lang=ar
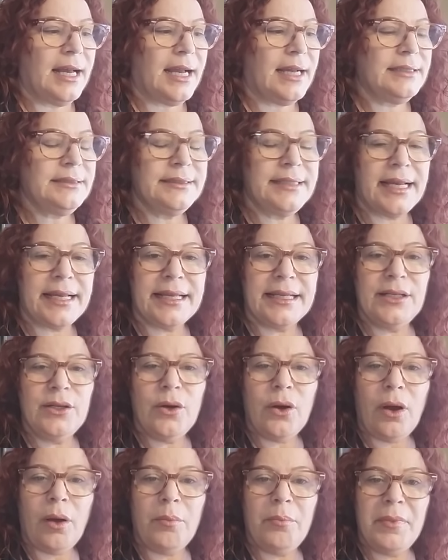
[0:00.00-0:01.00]
عندك
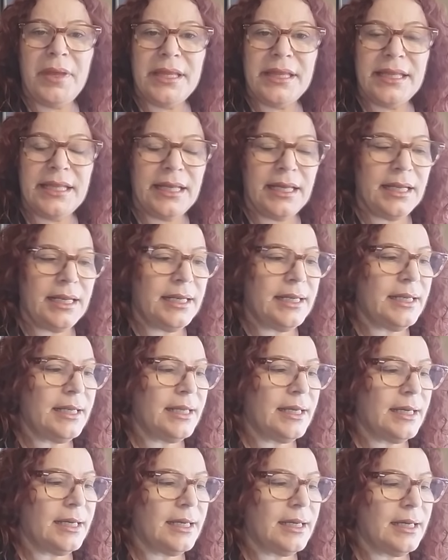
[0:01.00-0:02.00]
نوع من
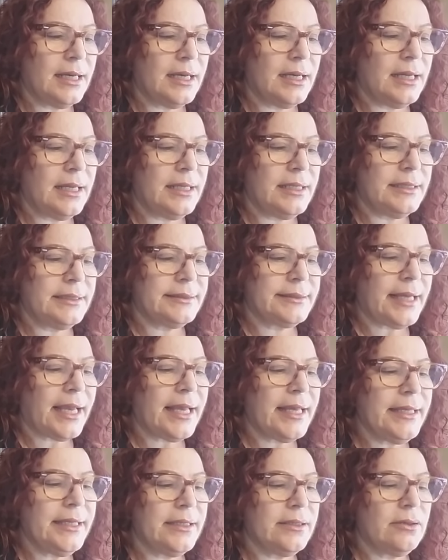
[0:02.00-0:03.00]
آه،
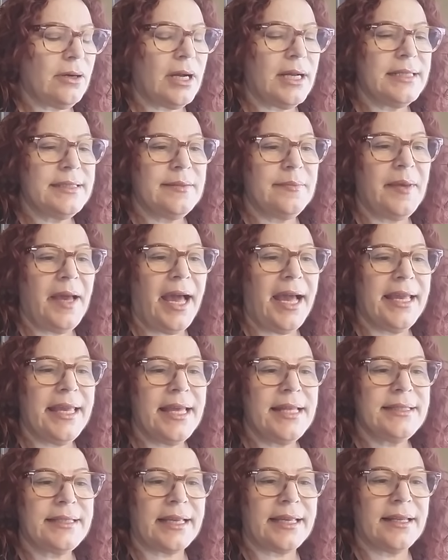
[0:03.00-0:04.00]
التغيرات
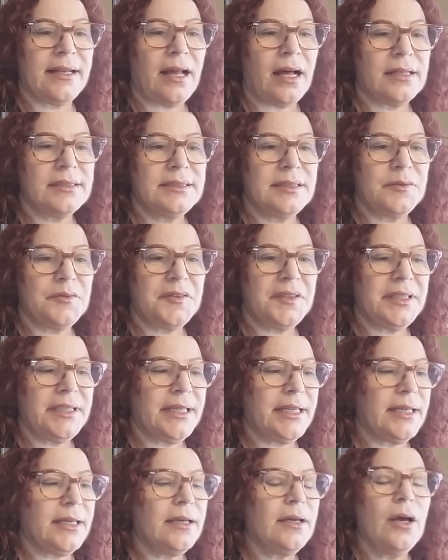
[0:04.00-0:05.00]
بحياتك
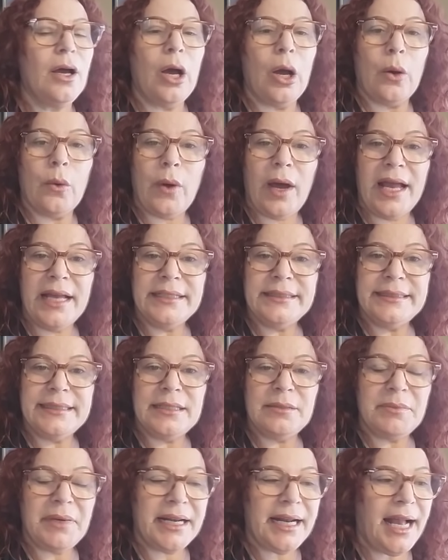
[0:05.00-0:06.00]
العاطفية
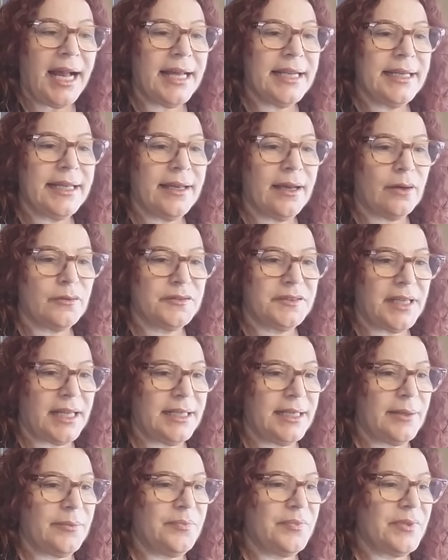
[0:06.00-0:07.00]
وهيدي المرحلة أفضل